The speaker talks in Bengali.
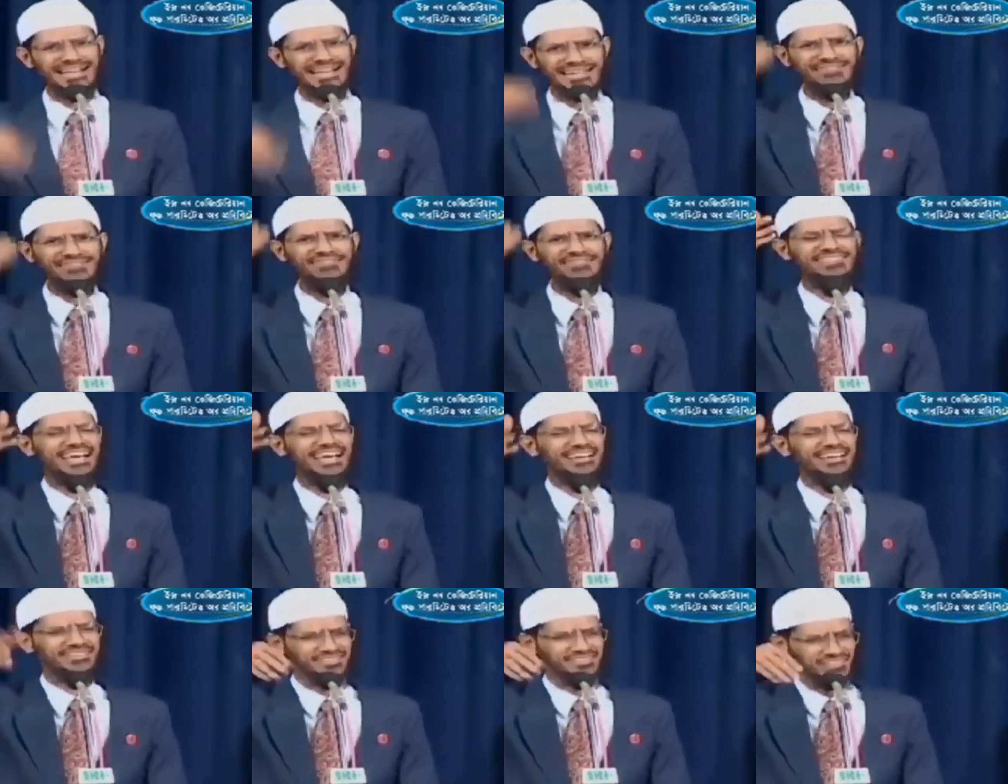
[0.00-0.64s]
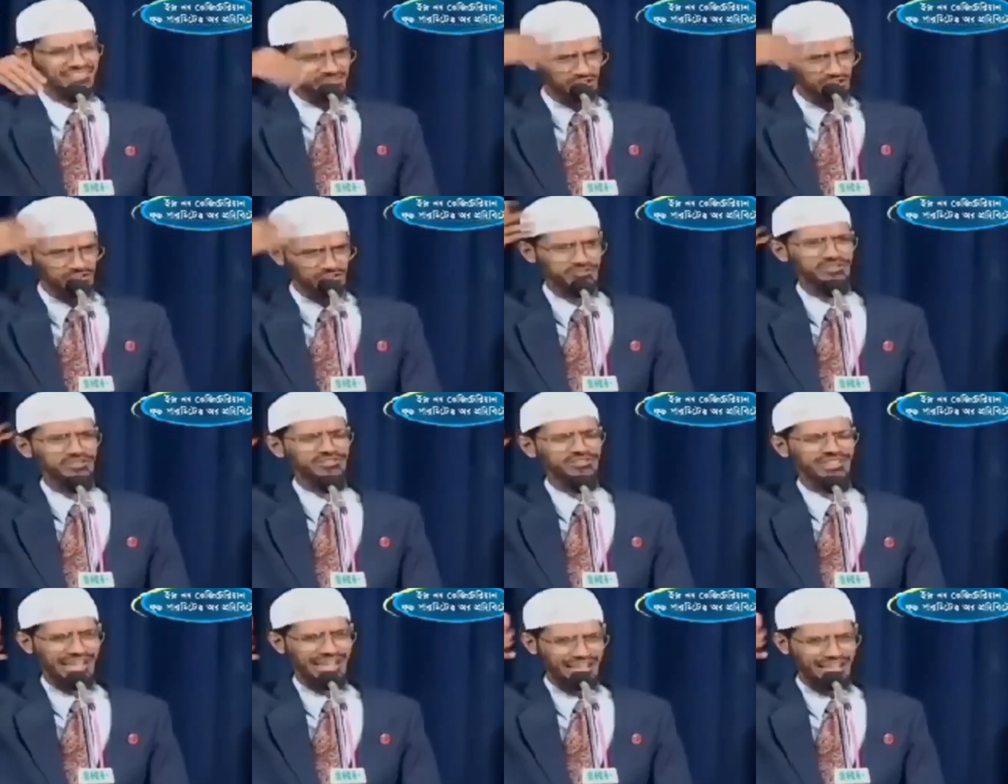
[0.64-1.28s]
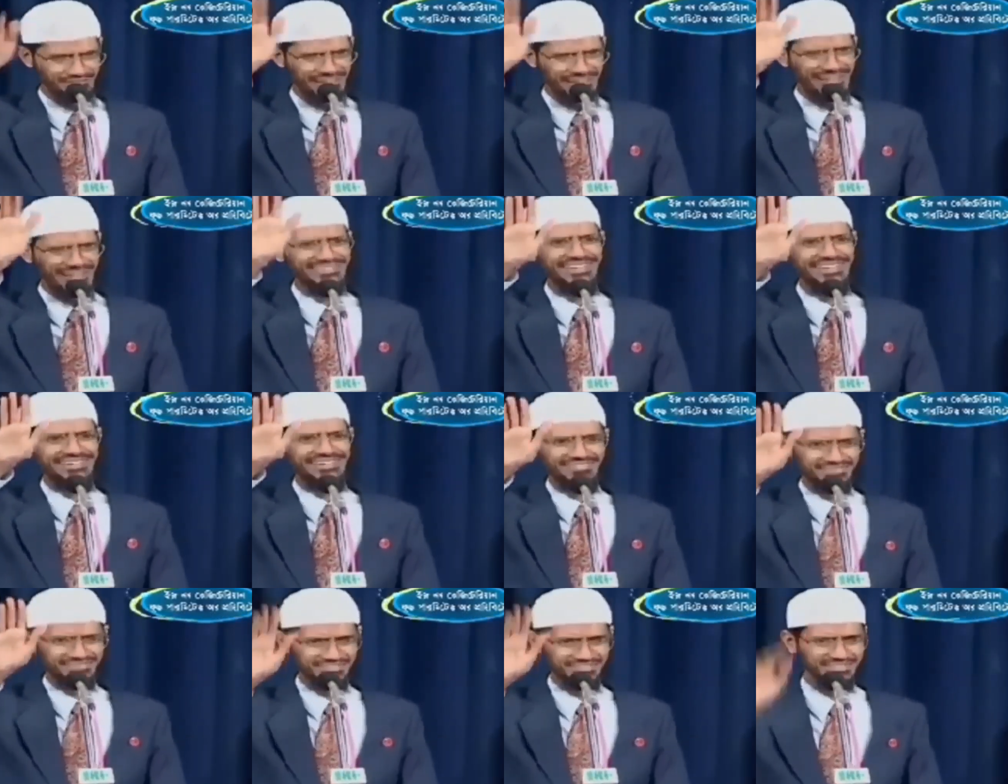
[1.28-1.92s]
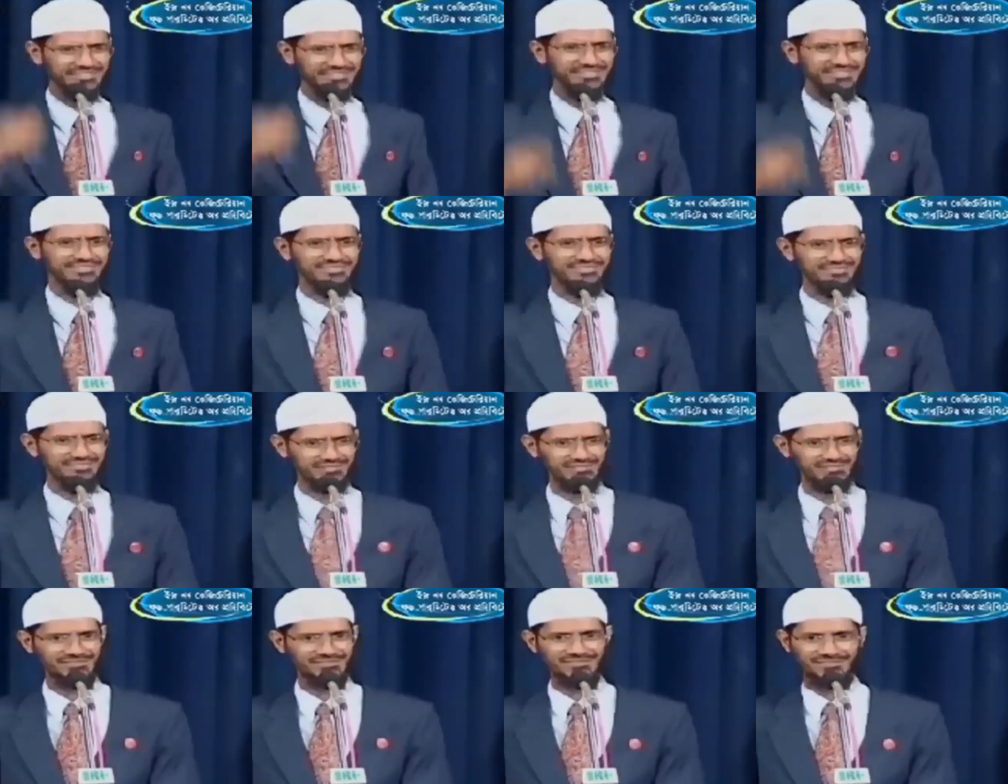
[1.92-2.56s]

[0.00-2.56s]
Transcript: আমি রিসার্চটা পড়েছি এ ব্যাপারে আমিও একমত